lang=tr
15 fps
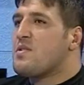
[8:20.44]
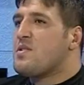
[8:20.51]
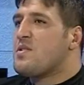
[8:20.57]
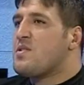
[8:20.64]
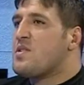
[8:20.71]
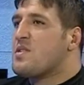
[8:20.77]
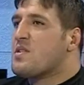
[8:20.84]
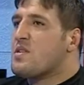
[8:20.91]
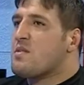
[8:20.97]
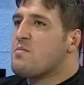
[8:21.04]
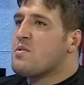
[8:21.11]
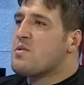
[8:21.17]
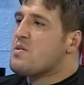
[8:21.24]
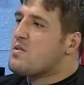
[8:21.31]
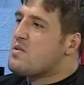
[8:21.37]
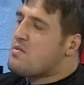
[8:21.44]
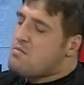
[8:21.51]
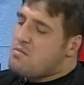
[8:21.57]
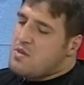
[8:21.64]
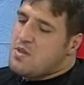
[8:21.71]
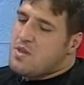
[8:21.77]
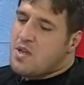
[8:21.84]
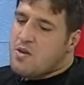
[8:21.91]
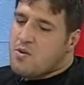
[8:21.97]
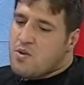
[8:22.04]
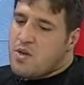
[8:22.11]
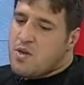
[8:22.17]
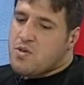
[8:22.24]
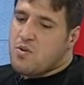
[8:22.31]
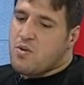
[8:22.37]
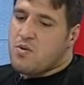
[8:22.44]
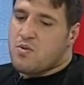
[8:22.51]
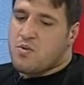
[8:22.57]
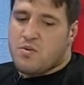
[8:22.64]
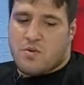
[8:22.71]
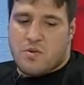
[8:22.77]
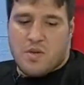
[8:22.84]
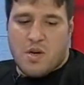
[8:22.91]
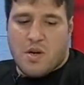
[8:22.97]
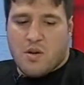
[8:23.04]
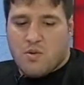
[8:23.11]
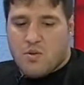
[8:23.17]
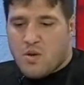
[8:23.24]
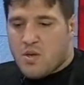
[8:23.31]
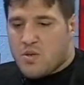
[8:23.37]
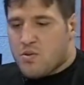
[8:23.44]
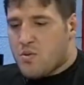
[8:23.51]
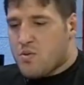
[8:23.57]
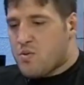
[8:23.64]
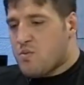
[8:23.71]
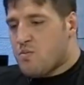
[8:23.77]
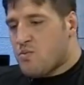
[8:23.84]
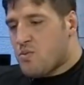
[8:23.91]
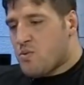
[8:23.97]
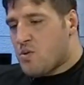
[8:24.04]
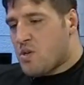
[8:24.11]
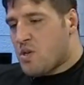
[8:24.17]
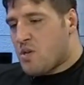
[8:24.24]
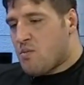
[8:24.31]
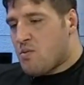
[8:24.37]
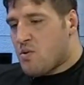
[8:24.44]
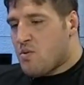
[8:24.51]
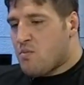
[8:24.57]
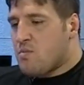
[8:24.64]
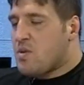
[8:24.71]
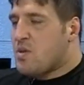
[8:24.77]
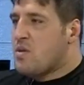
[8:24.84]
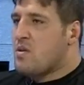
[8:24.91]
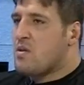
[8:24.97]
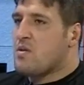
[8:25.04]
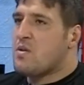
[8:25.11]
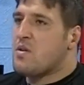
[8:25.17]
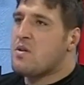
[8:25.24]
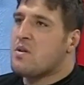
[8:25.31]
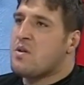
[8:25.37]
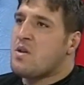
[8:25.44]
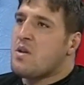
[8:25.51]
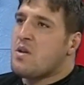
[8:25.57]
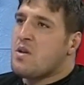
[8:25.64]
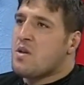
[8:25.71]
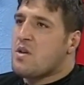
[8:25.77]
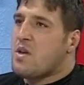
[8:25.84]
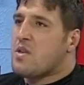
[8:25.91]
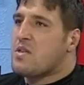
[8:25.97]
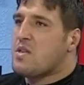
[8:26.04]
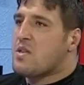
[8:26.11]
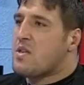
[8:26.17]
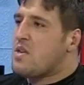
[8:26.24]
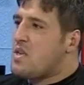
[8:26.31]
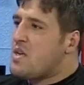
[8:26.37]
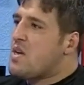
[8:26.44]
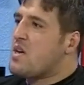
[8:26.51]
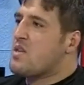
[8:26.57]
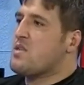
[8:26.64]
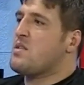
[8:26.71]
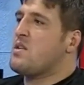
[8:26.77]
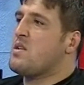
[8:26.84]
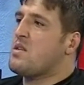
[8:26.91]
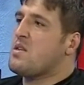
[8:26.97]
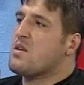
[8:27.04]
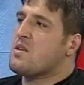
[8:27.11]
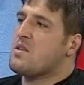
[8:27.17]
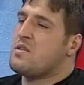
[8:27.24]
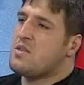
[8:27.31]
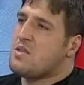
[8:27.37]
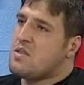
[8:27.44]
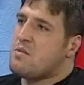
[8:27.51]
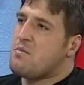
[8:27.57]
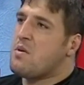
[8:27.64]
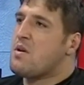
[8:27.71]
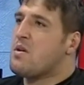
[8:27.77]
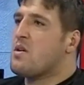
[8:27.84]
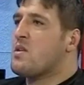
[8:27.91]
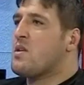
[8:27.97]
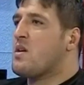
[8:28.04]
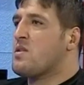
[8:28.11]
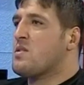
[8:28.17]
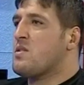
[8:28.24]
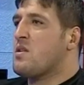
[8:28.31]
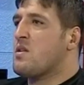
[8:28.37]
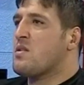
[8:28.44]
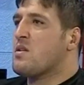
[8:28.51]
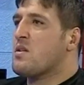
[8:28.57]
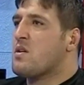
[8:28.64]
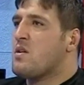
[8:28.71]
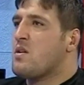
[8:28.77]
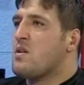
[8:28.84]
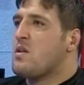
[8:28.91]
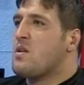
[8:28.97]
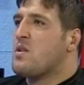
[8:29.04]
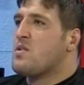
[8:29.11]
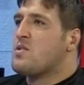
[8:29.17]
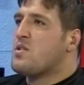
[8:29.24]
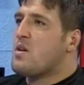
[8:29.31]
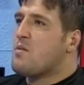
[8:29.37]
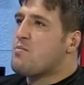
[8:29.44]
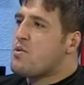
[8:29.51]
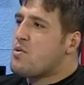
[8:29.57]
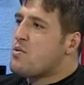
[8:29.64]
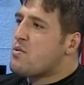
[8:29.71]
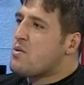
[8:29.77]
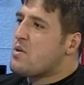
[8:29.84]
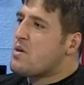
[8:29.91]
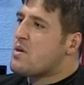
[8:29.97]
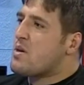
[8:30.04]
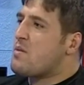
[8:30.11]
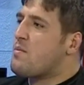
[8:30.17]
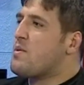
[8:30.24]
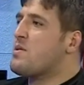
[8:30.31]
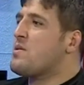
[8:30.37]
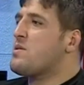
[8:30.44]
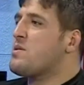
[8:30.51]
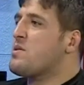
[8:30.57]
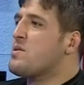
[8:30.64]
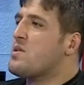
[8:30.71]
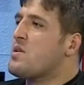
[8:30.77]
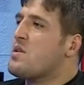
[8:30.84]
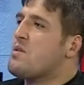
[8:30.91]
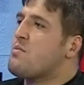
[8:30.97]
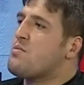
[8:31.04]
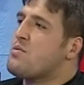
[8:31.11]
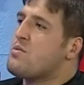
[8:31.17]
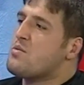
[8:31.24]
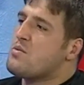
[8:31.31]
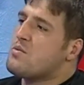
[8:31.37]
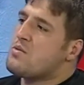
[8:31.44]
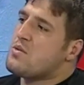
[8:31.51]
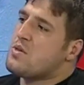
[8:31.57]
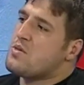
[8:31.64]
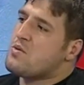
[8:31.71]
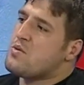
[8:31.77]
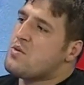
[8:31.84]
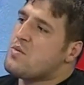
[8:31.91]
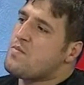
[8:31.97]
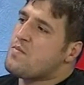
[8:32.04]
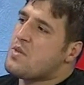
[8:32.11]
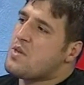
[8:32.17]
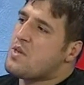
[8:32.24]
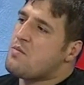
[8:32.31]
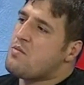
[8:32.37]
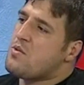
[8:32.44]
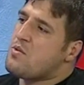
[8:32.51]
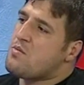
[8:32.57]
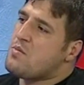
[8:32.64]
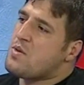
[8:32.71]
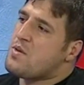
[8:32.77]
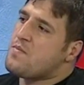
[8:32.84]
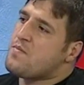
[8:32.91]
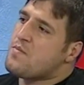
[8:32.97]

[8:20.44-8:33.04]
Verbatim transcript: e, çıktığımız minder güreşi olsun, yağlı güreş olsun bu 2011 yılına gerçekten iyi hazırlandık. Ciddi manada hazırlandık şampiyon olarak kapatırız inşallah bu sezonu. Evet. 2011'i.